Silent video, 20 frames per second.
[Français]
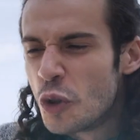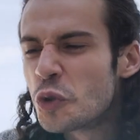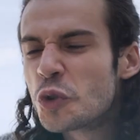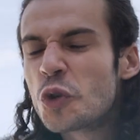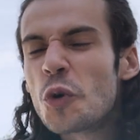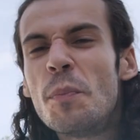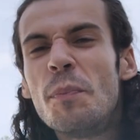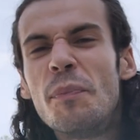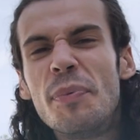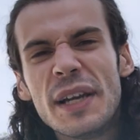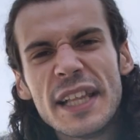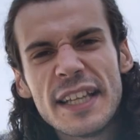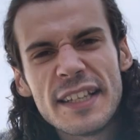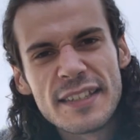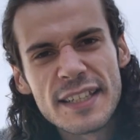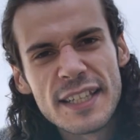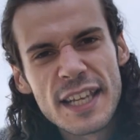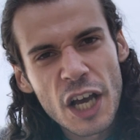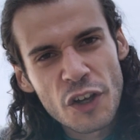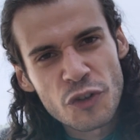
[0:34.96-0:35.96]
Notre
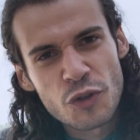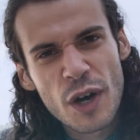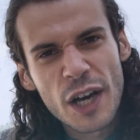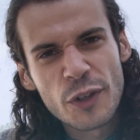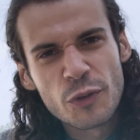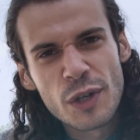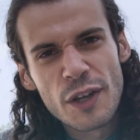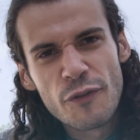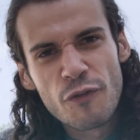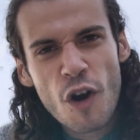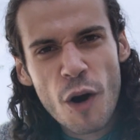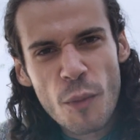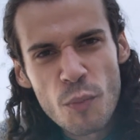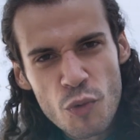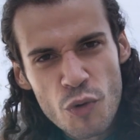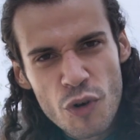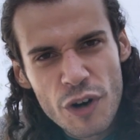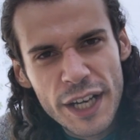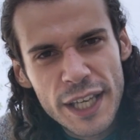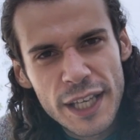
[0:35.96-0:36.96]
plaisir sera de les voir
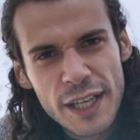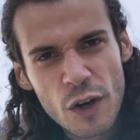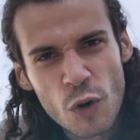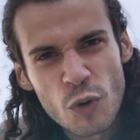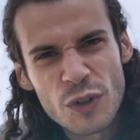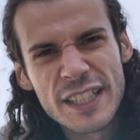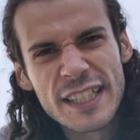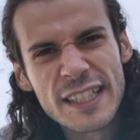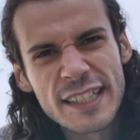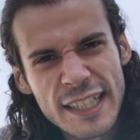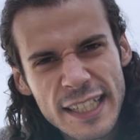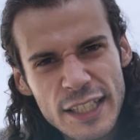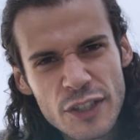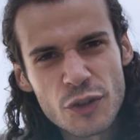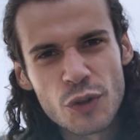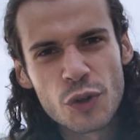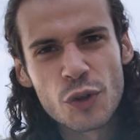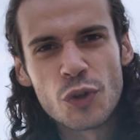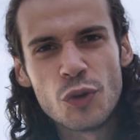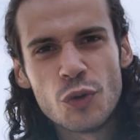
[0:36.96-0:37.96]
mourir aussi
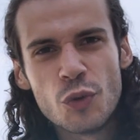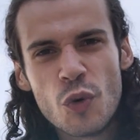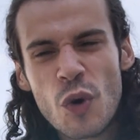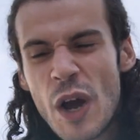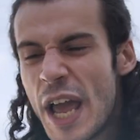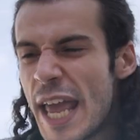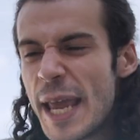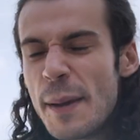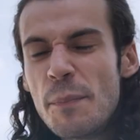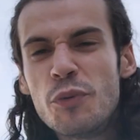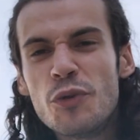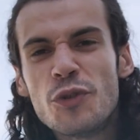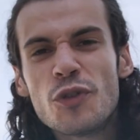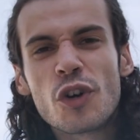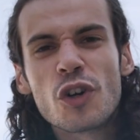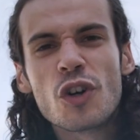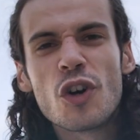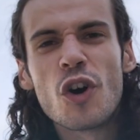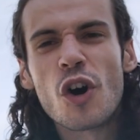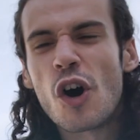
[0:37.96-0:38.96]
tristes que nous. Et plus
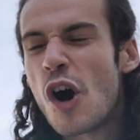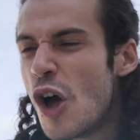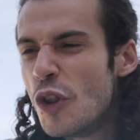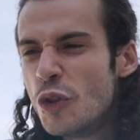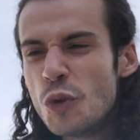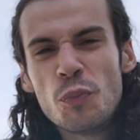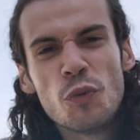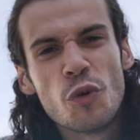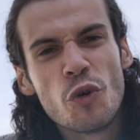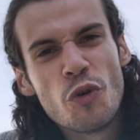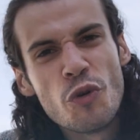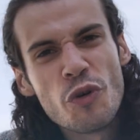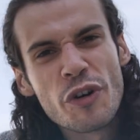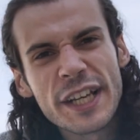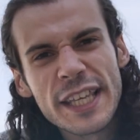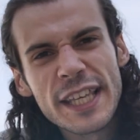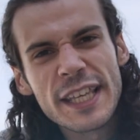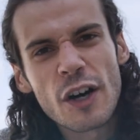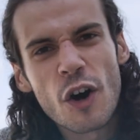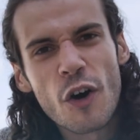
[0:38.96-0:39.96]
encore, nous pourrons
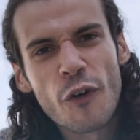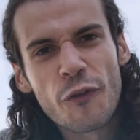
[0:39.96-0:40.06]
rire